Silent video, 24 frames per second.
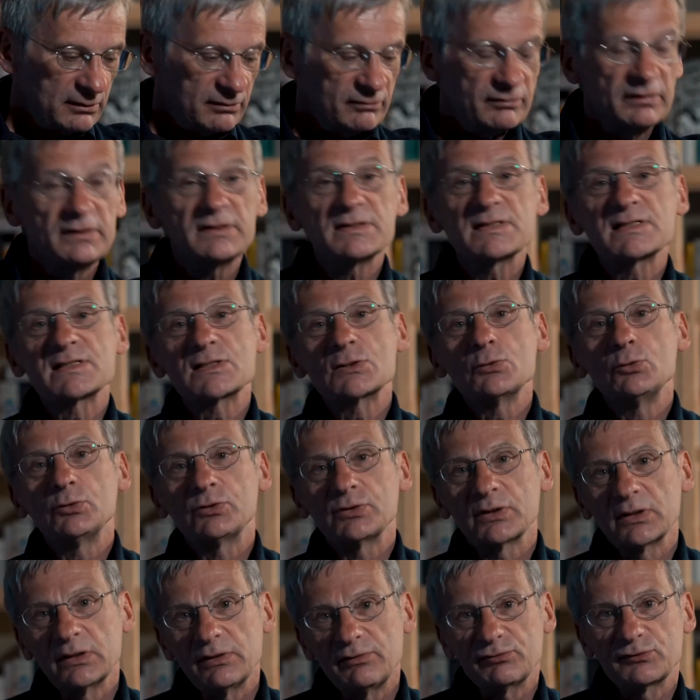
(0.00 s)
Wenn es
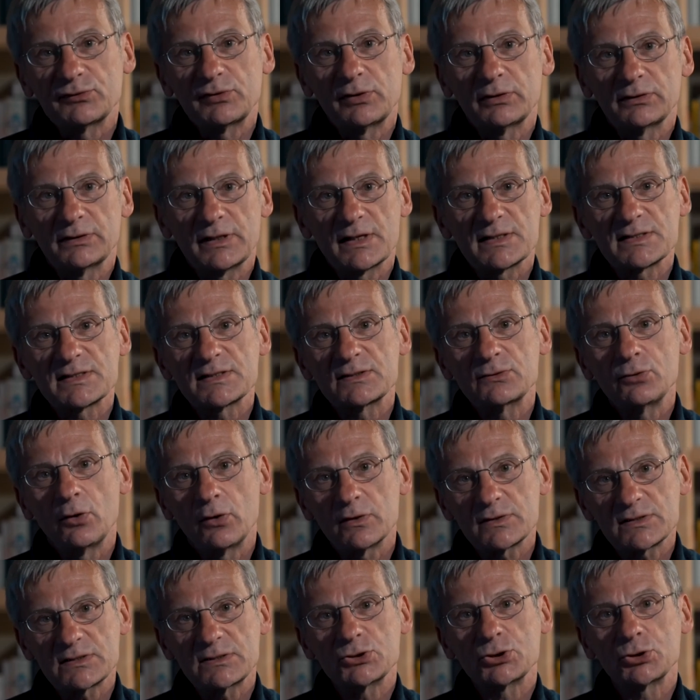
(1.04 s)
zutrifft, dass
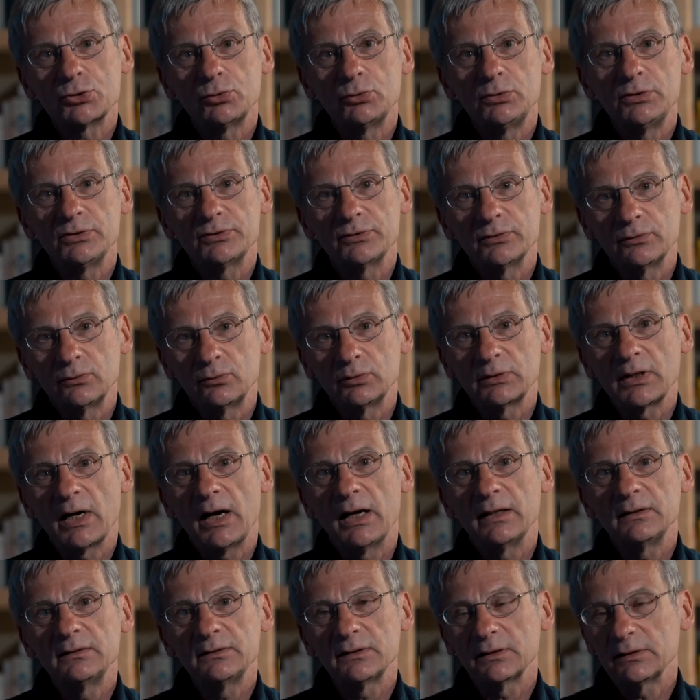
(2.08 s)
Thorsten Schulte oder
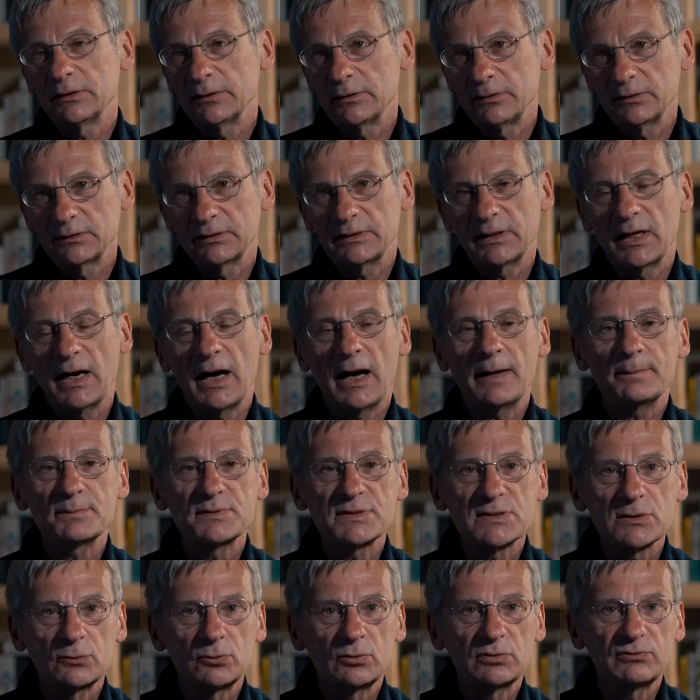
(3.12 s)
andere der
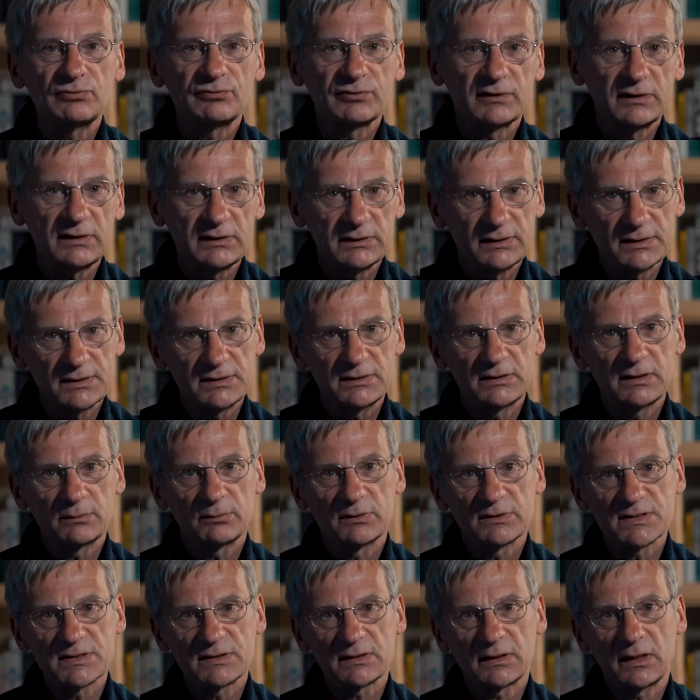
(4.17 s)
absolut friedlichen
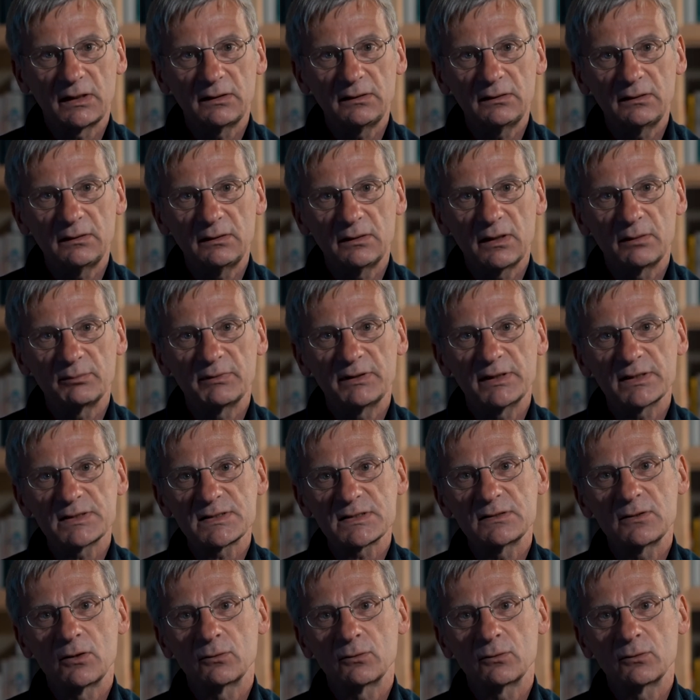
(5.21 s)
Demonstranten am 1.